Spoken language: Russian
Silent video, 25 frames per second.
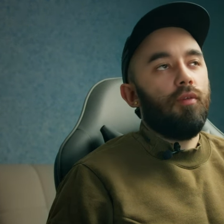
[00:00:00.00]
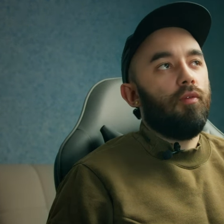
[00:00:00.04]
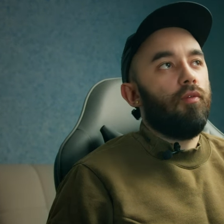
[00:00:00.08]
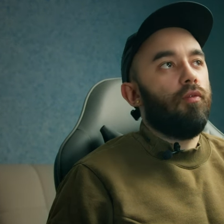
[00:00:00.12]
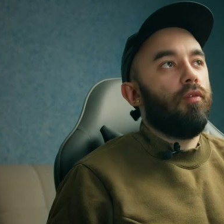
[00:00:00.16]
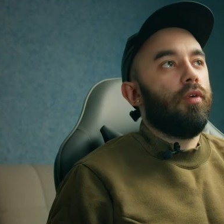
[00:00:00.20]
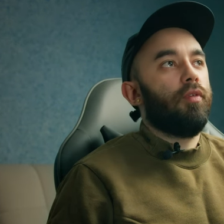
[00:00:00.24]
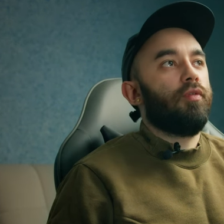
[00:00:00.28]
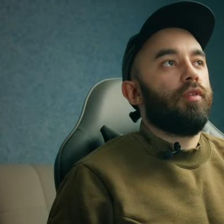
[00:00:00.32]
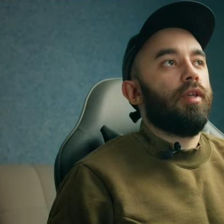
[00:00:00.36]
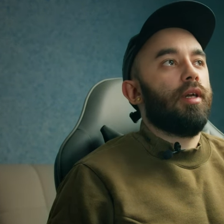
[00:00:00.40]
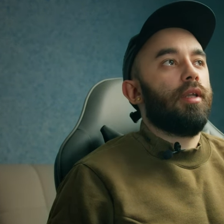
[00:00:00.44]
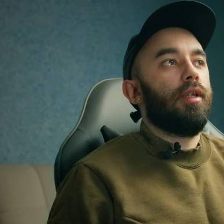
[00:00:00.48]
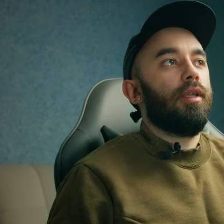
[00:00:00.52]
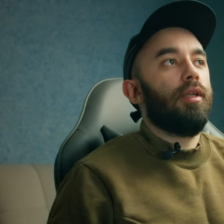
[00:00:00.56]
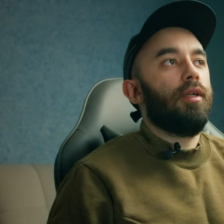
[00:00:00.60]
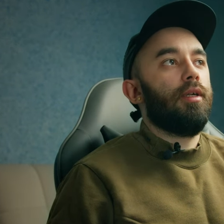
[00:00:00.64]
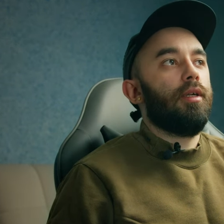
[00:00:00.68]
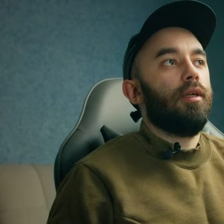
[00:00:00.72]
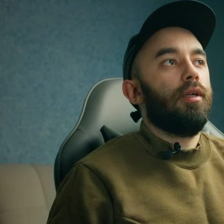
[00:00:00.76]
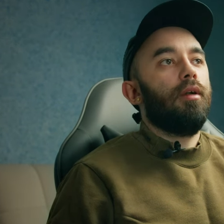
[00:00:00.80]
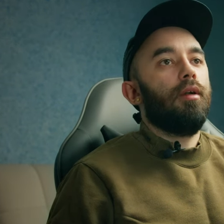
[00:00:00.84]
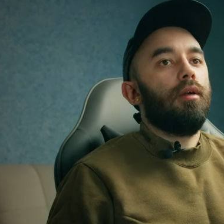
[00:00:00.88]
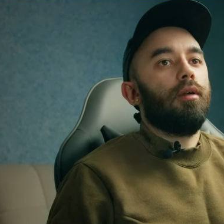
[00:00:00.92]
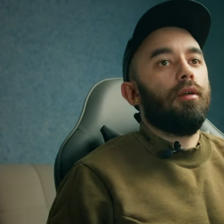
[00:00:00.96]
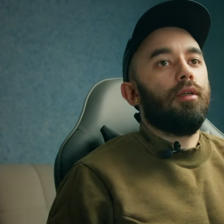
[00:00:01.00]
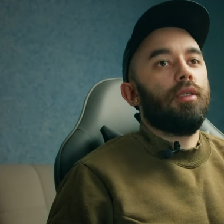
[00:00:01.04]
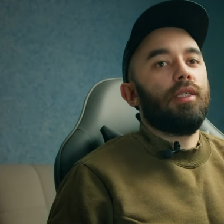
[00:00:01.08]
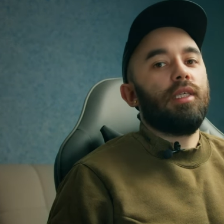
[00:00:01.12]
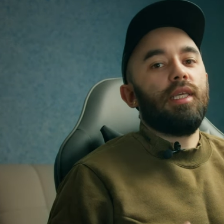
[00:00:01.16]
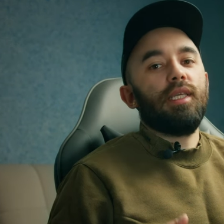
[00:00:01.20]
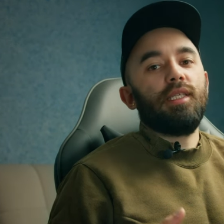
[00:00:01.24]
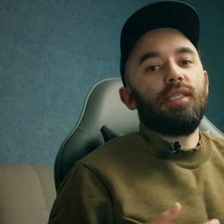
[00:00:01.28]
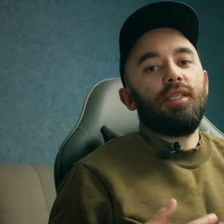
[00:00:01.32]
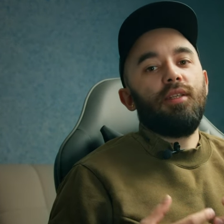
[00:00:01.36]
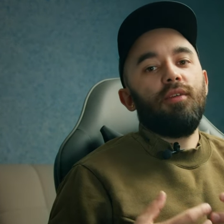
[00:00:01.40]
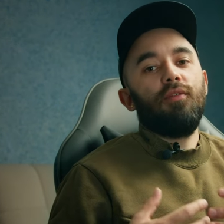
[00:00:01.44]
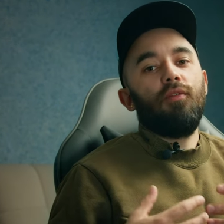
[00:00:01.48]
Во-вторых, э,
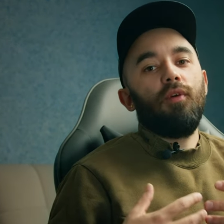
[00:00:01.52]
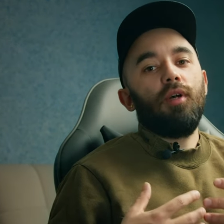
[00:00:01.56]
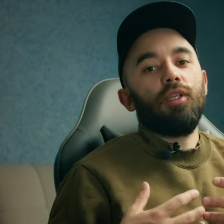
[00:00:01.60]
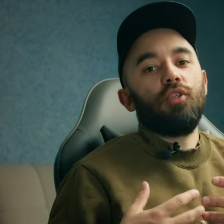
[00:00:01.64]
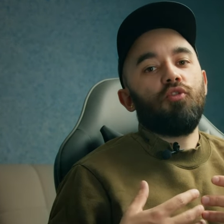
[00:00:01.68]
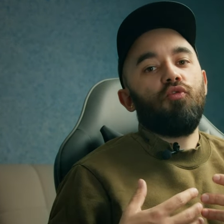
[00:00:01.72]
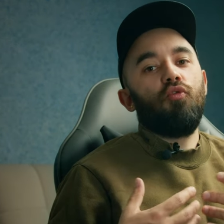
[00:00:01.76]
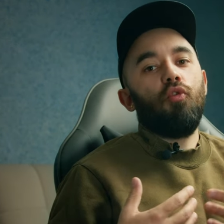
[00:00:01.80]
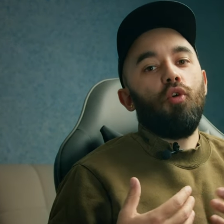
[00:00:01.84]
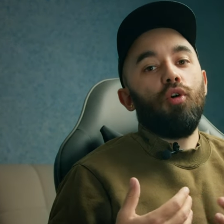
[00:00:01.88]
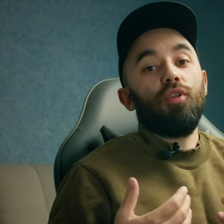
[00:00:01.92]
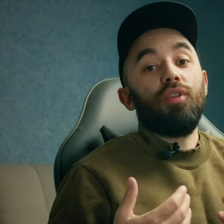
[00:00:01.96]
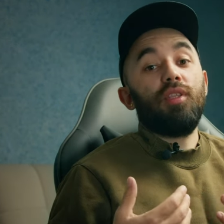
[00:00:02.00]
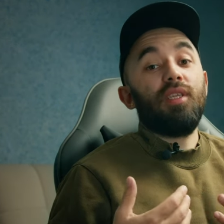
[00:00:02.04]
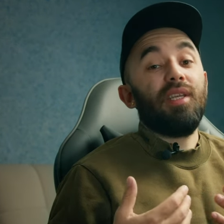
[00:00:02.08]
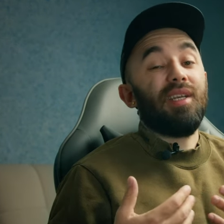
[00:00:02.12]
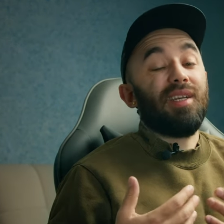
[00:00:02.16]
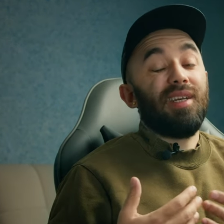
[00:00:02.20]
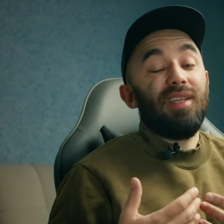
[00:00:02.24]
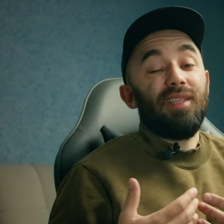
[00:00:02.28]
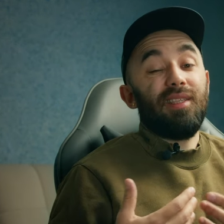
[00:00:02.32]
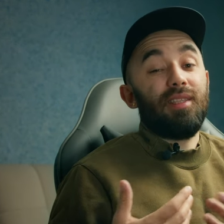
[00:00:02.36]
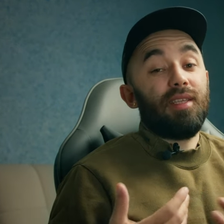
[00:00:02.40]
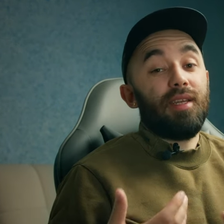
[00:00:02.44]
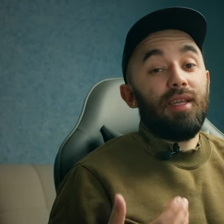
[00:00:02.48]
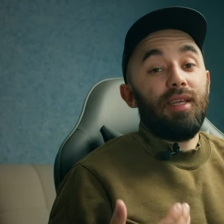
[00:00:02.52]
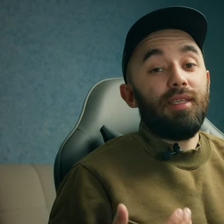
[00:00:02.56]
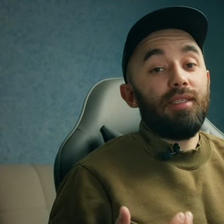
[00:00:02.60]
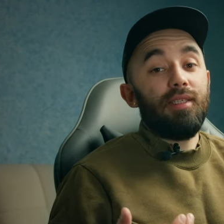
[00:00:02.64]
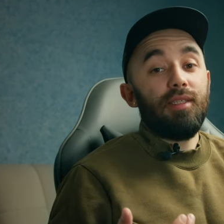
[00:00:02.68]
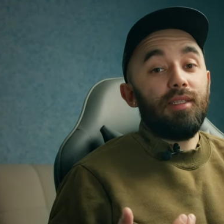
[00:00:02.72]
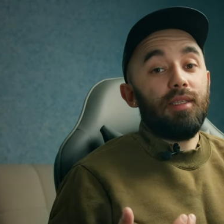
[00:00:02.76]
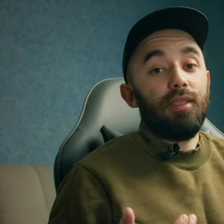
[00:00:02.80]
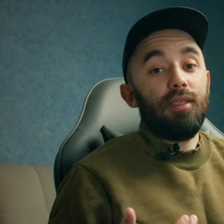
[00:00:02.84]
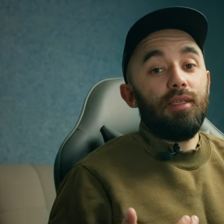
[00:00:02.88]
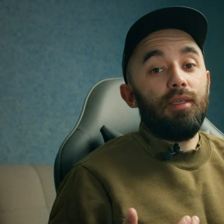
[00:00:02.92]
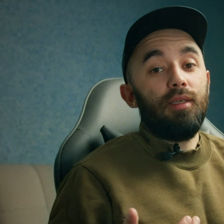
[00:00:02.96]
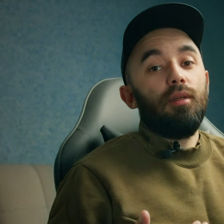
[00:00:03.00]
если ваш фон не
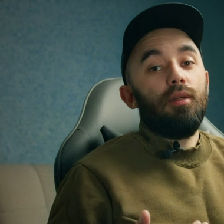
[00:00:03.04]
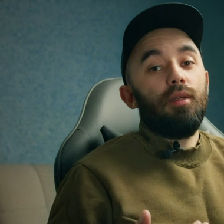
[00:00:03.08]
контрастный,